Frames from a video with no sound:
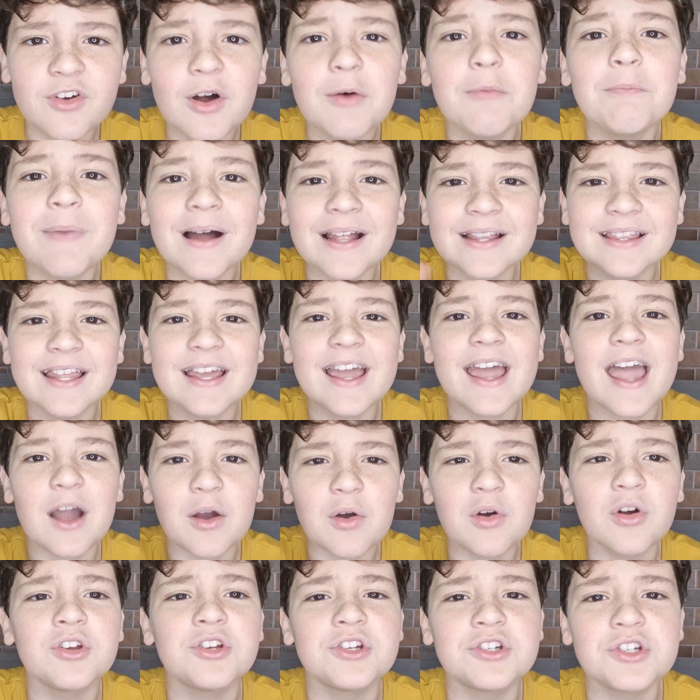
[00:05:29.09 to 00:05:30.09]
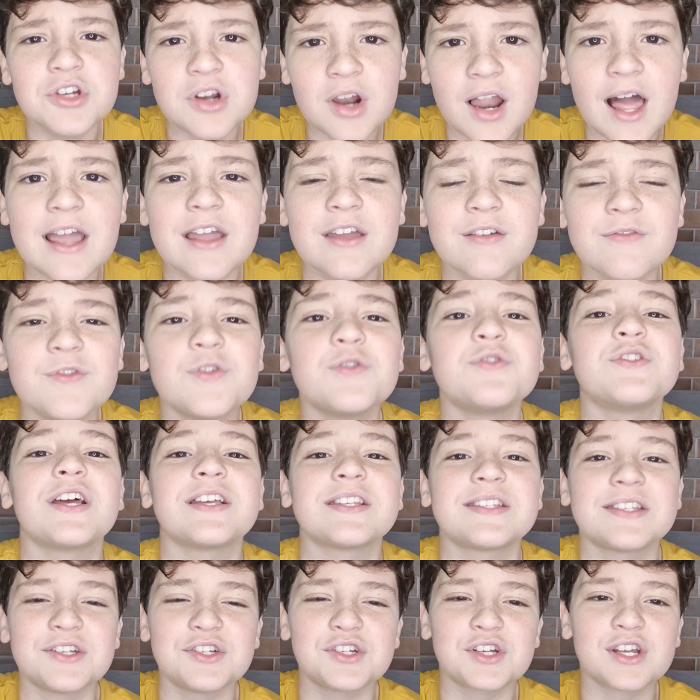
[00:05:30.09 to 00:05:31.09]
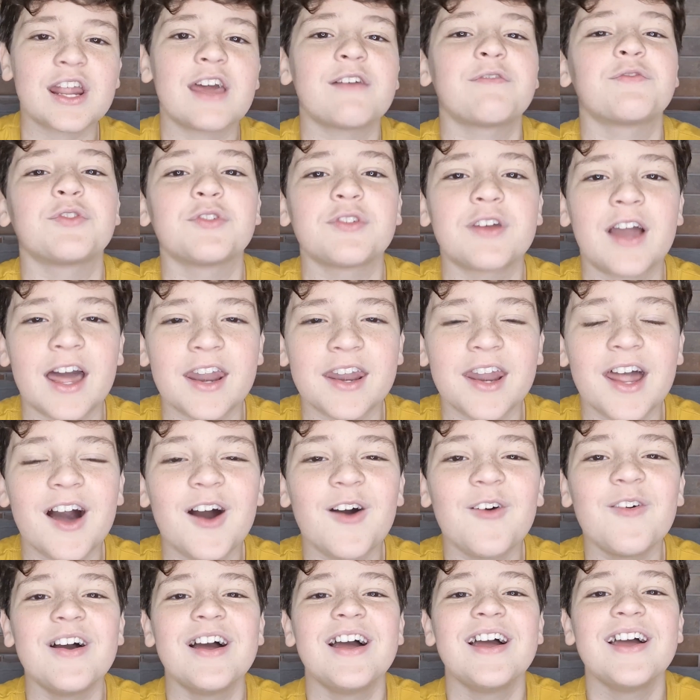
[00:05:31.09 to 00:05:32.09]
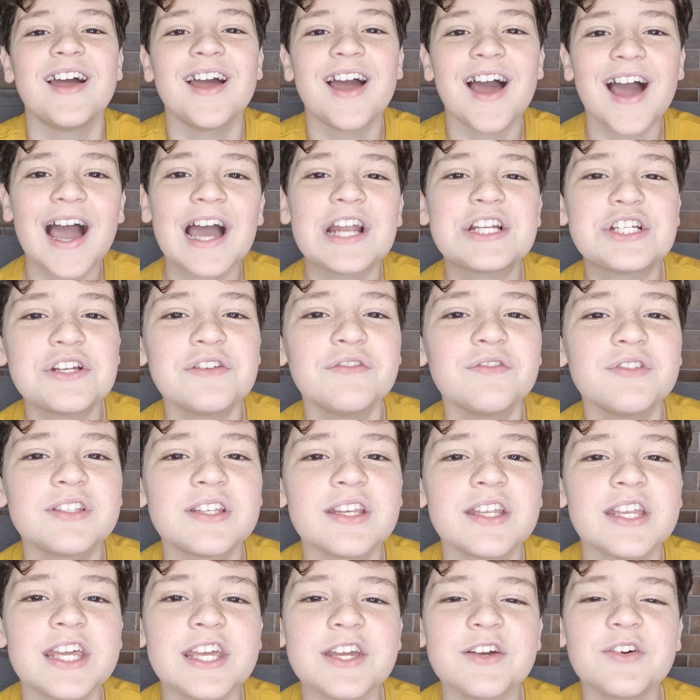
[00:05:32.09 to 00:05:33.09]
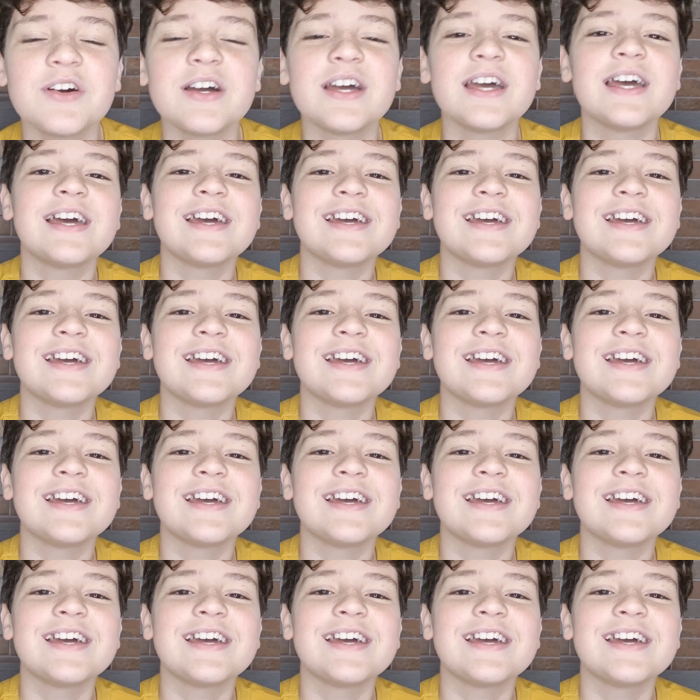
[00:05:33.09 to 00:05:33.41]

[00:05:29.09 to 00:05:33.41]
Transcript: Vamos bater recorde de like, viu? Já se inscreve no canal, ativa o sininho.